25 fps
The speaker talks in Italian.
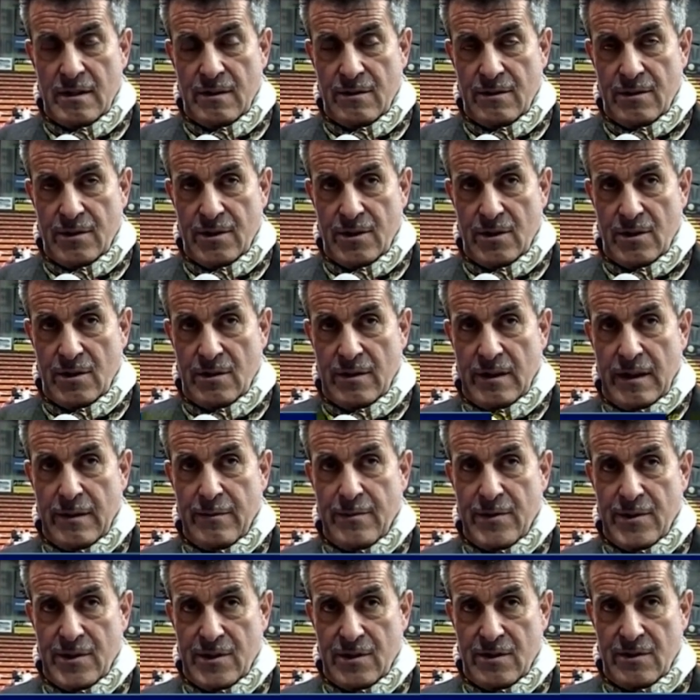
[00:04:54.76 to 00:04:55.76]
Sono gli
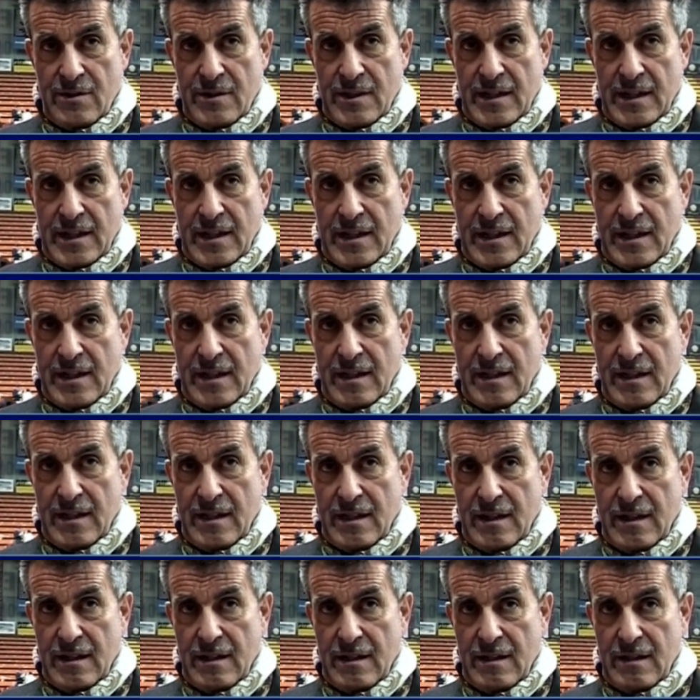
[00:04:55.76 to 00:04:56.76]
episodi
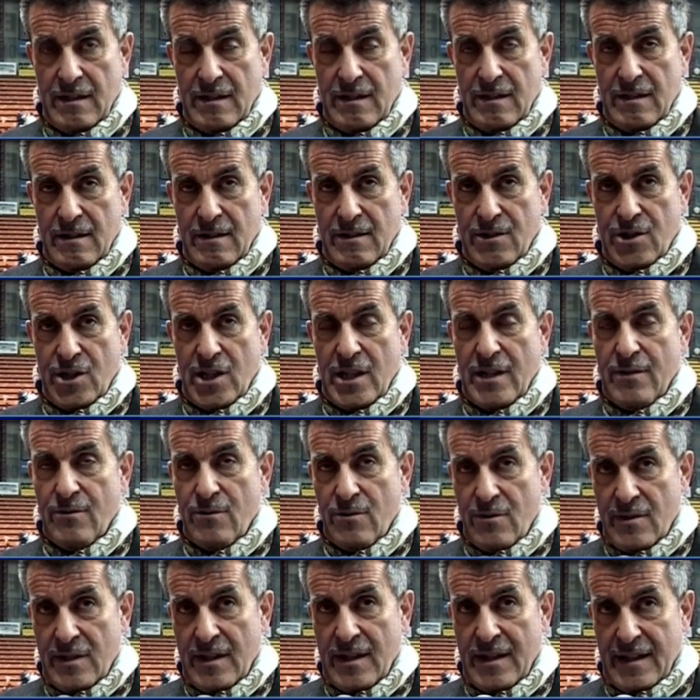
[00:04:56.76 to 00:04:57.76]
che ci
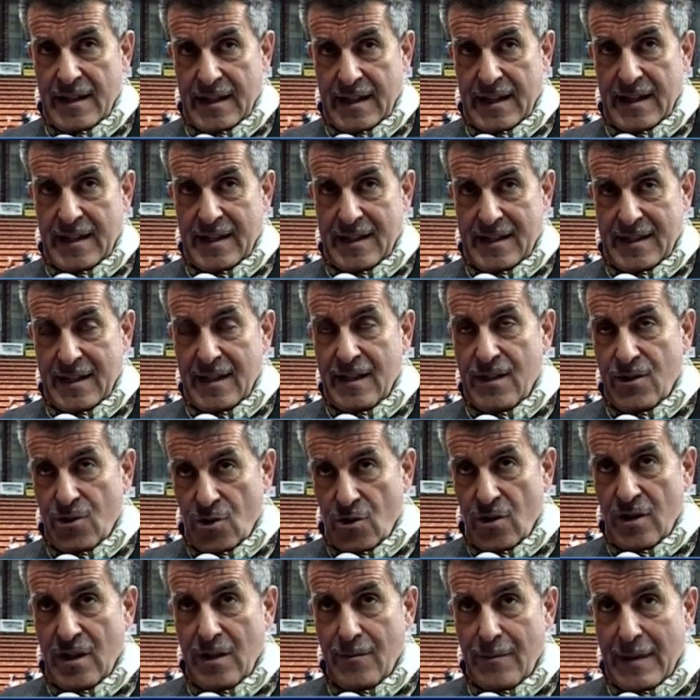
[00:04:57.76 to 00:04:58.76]
devono dire che se
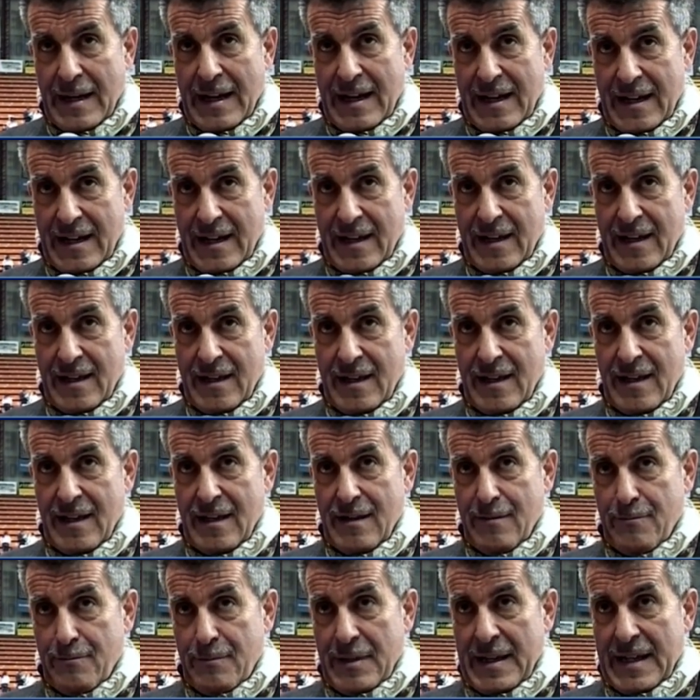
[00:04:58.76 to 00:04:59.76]
giochi male
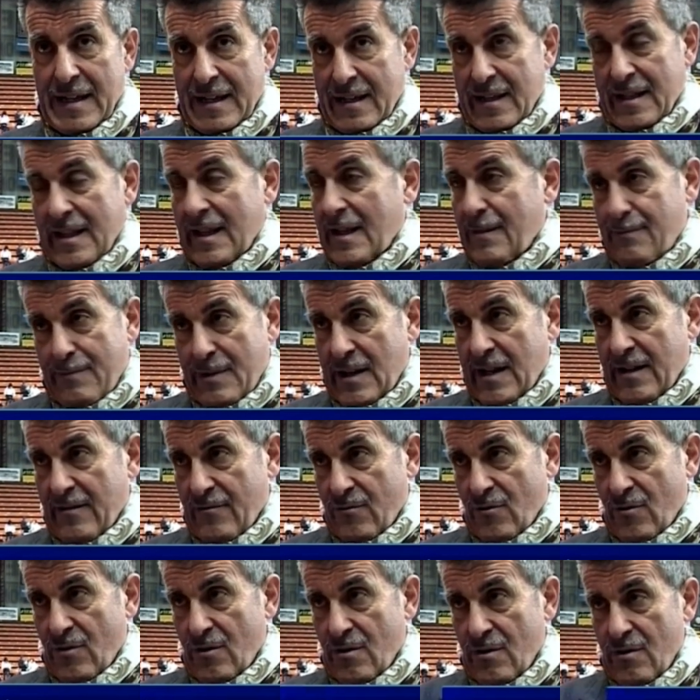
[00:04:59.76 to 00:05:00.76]
perdi a
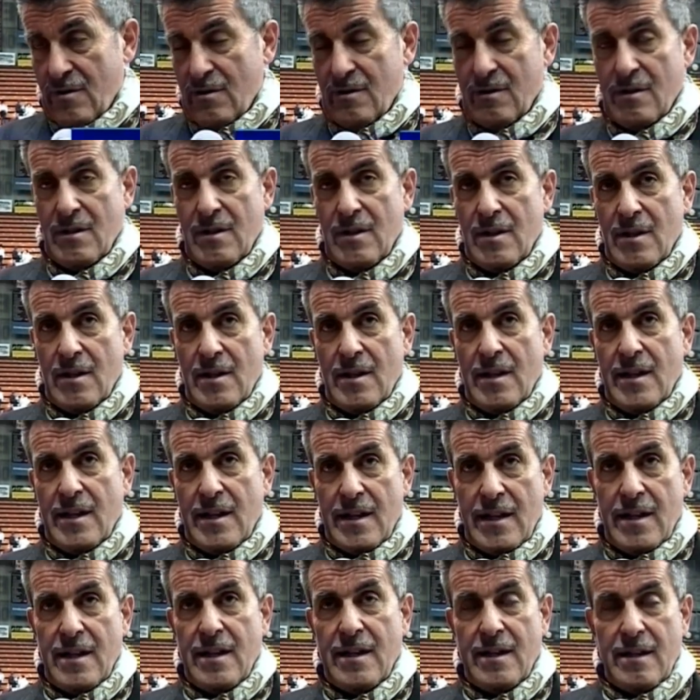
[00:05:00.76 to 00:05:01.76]
pallavolo
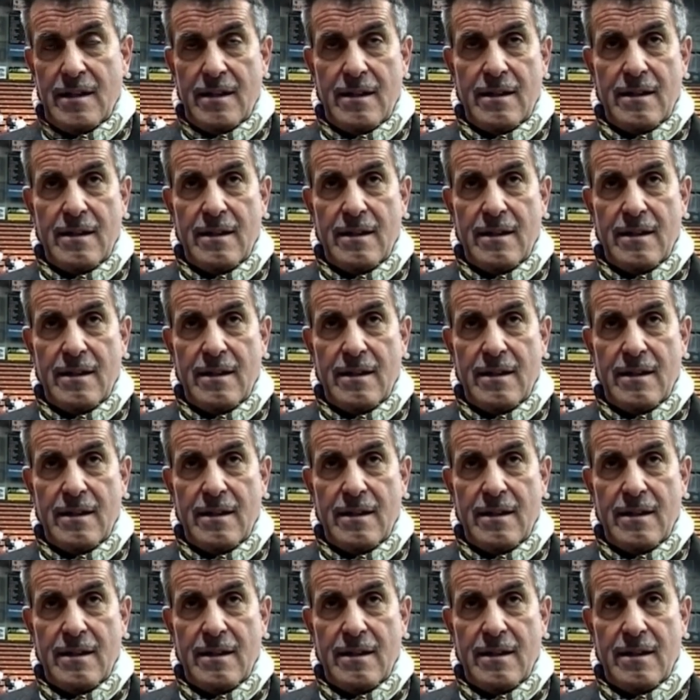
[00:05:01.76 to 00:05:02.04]
e, e